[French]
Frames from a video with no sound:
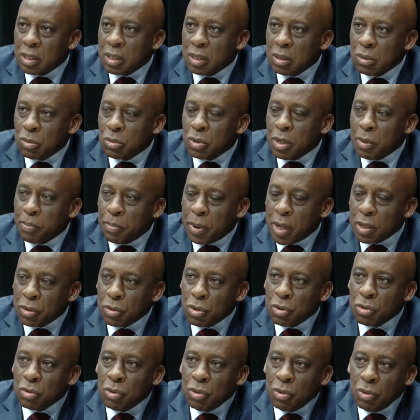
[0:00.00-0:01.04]
Nous
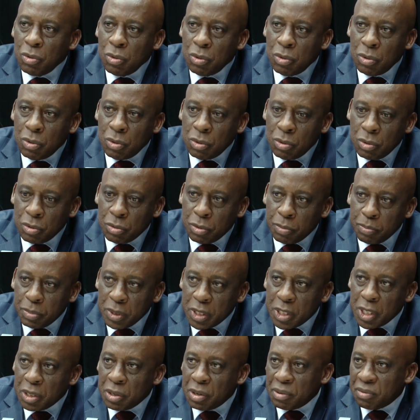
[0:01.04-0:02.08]
dépendons du
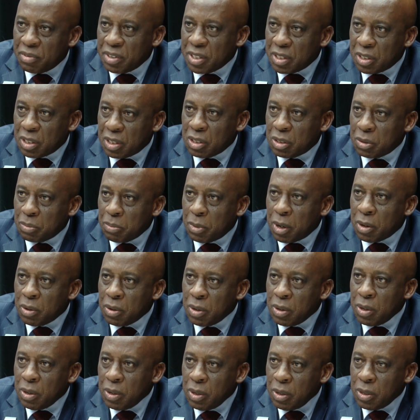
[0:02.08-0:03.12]
budget d'investissement.
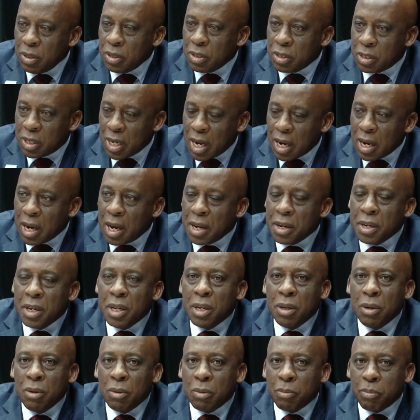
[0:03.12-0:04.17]
Chaque
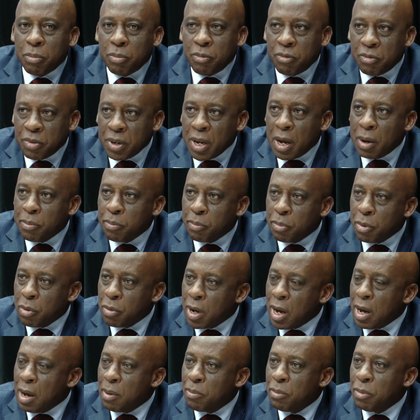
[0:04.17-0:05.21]
année, on fait un
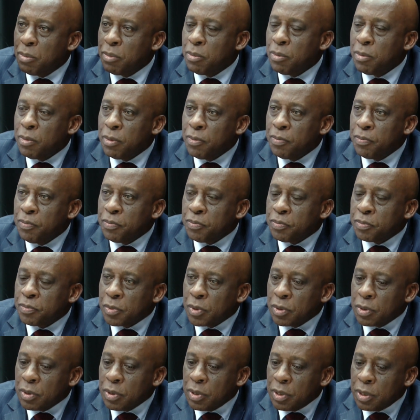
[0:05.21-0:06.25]
programme,
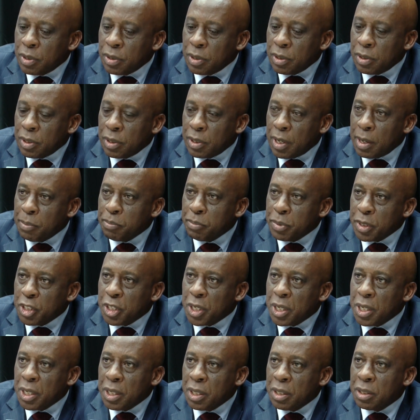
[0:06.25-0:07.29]
euh, un
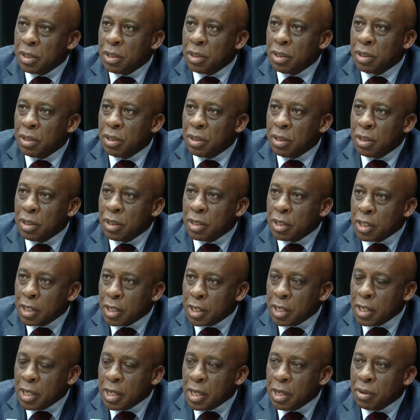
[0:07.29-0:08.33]
budget
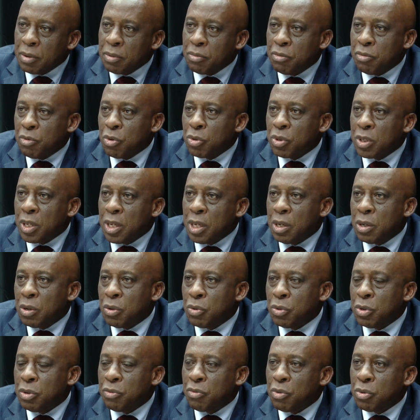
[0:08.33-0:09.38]
qui est voté
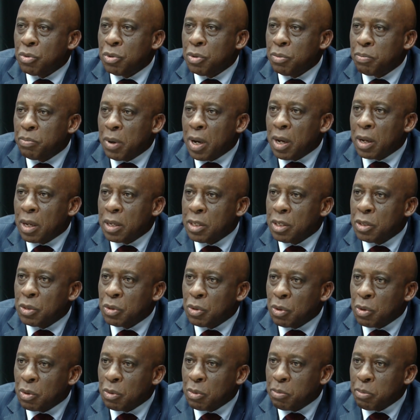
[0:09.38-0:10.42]
au niveau du
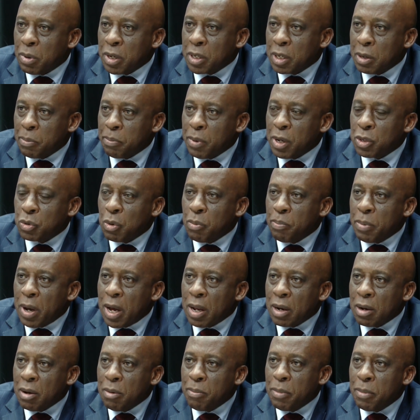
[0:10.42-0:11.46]
disons, qui passe au
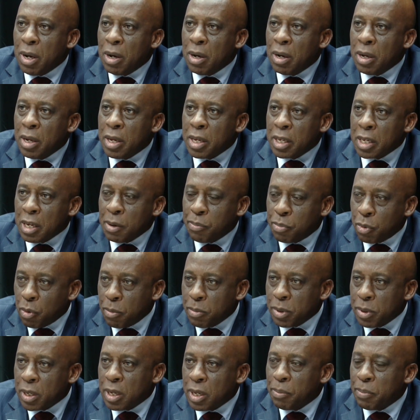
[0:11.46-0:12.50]
Parlement et qui est
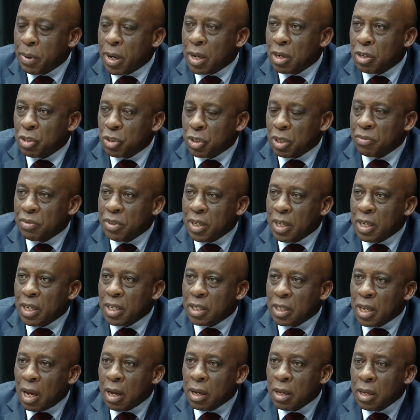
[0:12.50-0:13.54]
promulgué par le chef de
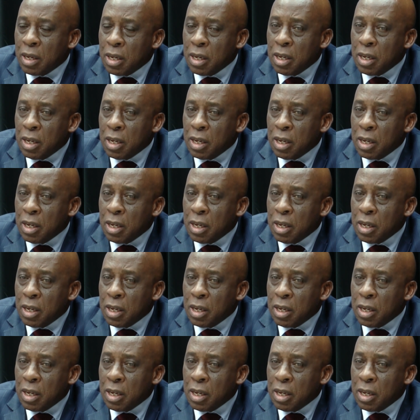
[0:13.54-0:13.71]
l'État.